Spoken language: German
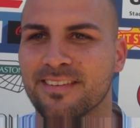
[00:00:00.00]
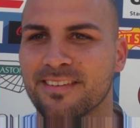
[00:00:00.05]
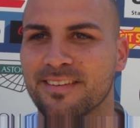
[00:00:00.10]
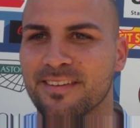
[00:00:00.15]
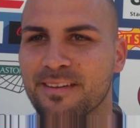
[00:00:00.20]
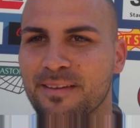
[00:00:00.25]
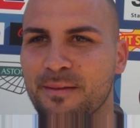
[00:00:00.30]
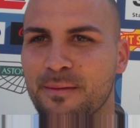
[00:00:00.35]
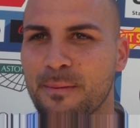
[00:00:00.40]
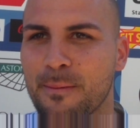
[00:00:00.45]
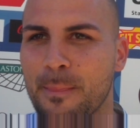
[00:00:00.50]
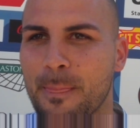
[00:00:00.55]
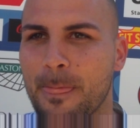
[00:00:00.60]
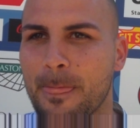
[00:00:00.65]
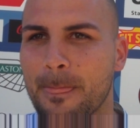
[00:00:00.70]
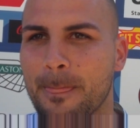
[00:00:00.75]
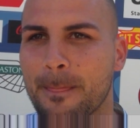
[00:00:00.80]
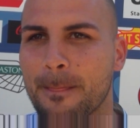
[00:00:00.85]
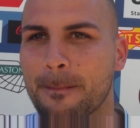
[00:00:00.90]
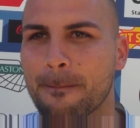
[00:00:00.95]
für die Münchner
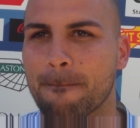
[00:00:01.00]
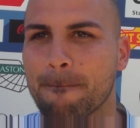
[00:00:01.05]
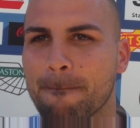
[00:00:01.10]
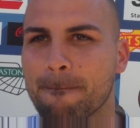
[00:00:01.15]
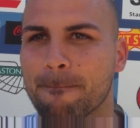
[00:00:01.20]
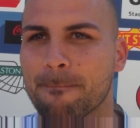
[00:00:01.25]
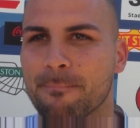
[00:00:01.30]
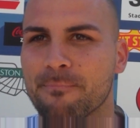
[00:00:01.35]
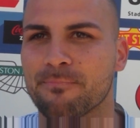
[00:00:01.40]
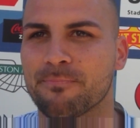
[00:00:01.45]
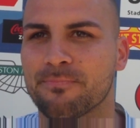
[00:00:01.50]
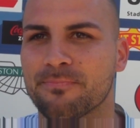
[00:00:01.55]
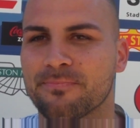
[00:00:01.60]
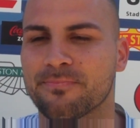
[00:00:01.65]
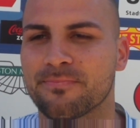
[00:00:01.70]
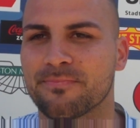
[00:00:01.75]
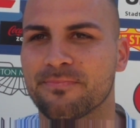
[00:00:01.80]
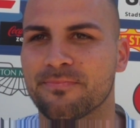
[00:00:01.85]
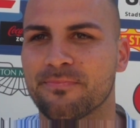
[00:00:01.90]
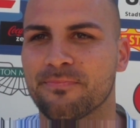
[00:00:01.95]
Löwen auflaufen, was
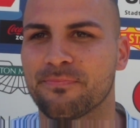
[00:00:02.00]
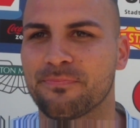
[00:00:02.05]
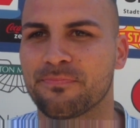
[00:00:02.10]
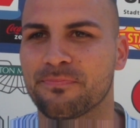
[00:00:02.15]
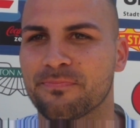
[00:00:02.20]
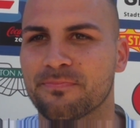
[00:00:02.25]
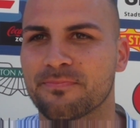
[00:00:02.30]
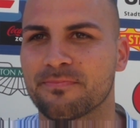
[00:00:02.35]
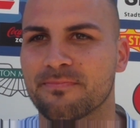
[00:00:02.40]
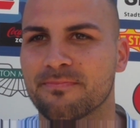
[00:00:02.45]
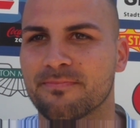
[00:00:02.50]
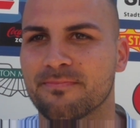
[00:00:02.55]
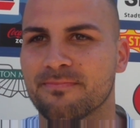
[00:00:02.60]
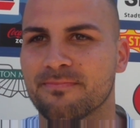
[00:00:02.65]
wäre das für dich?